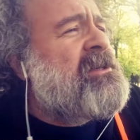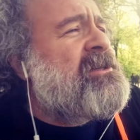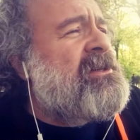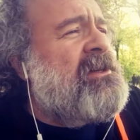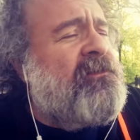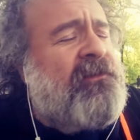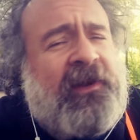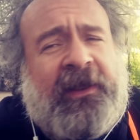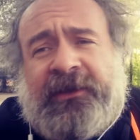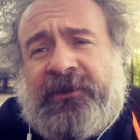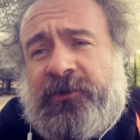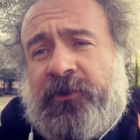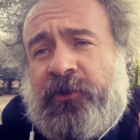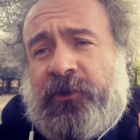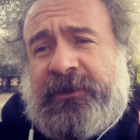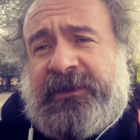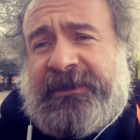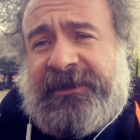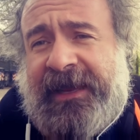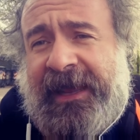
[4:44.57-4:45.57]
cifre che sono
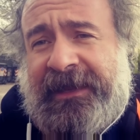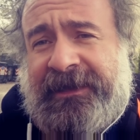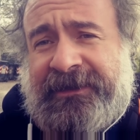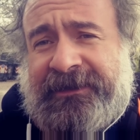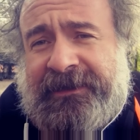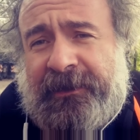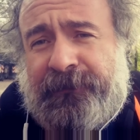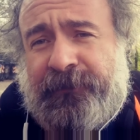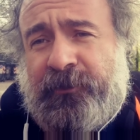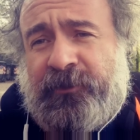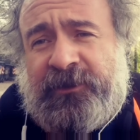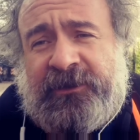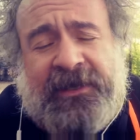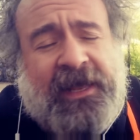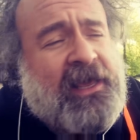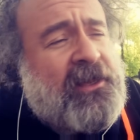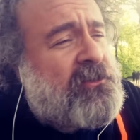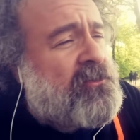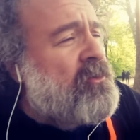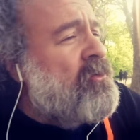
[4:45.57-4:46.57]
senza più
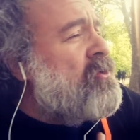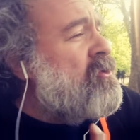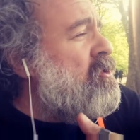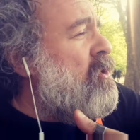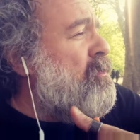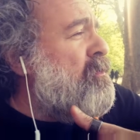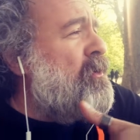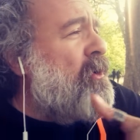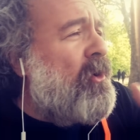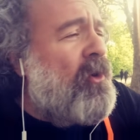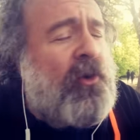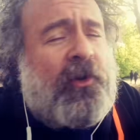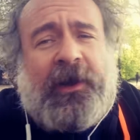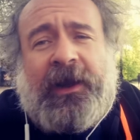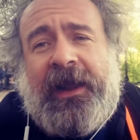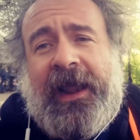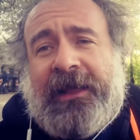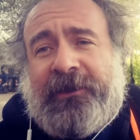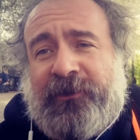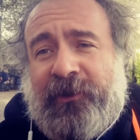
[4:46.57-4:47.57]
senso, non sono più
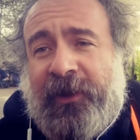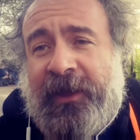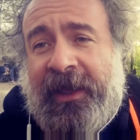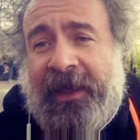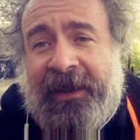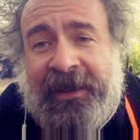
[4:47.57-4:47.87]
correlate